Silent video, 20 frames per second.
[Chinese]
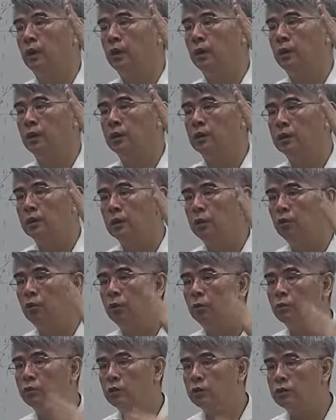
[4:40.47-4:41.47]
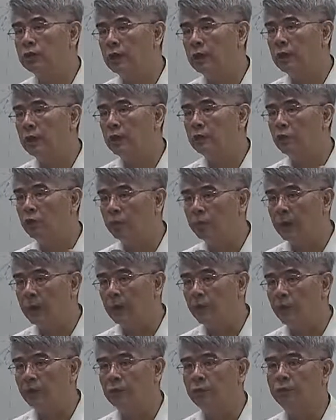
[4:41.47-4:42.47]
因此呢，我们就相当有把
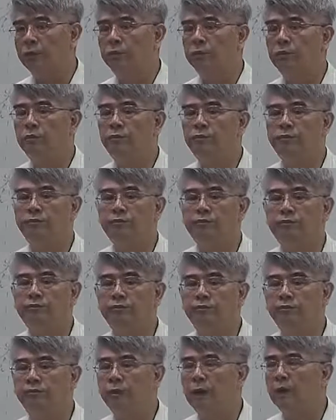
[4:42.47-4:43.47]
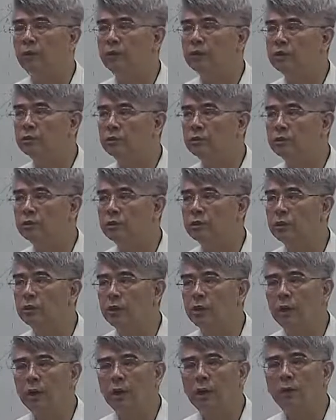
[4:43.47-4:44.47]
握，把握什么事，
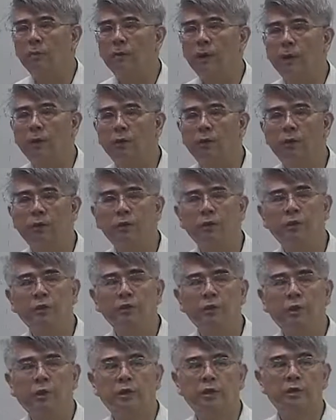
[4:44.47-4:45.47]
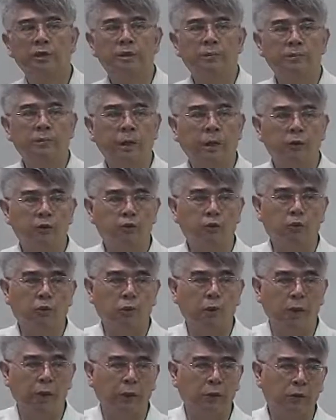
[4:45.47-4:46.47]
把握你这个标准
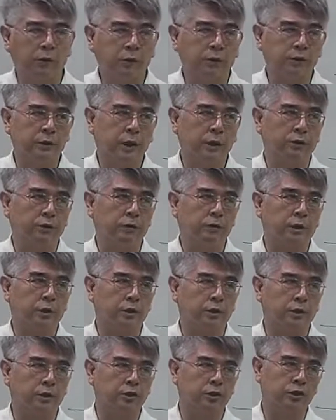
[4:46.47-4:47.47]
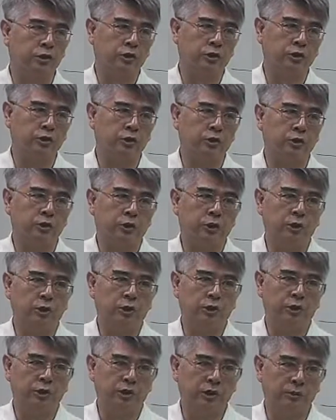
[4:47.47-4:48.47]
化以后的残余项的值，
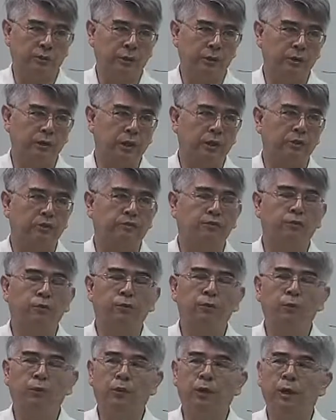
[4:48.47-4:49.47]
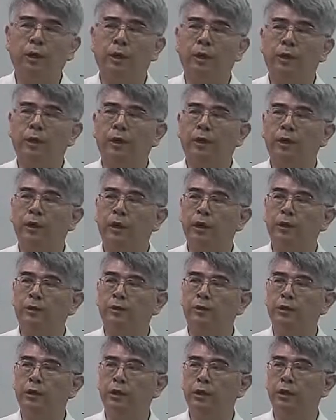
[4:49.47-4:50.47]
基本上的分布啊，
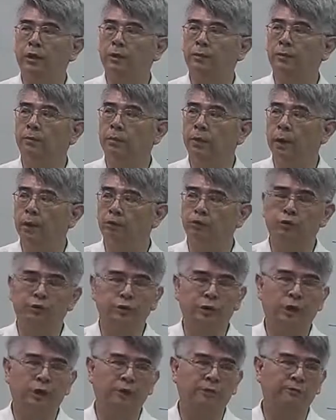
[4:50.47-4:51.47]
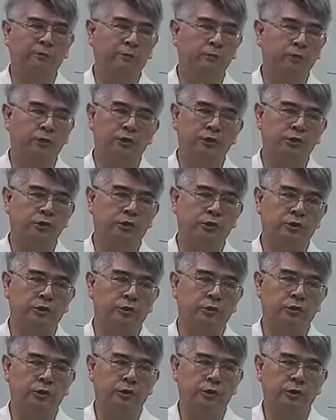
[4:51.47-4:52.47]
跟你的标准常态分布的值
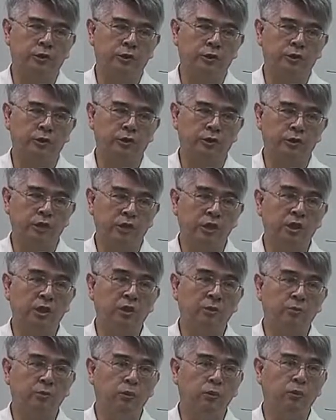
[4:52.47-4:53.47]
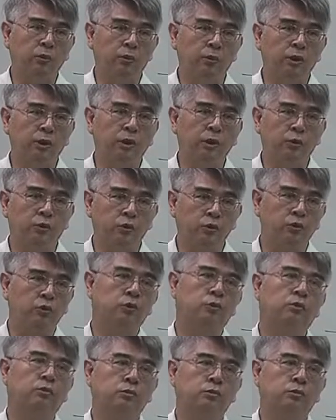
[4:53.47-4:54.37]
是异步异趋。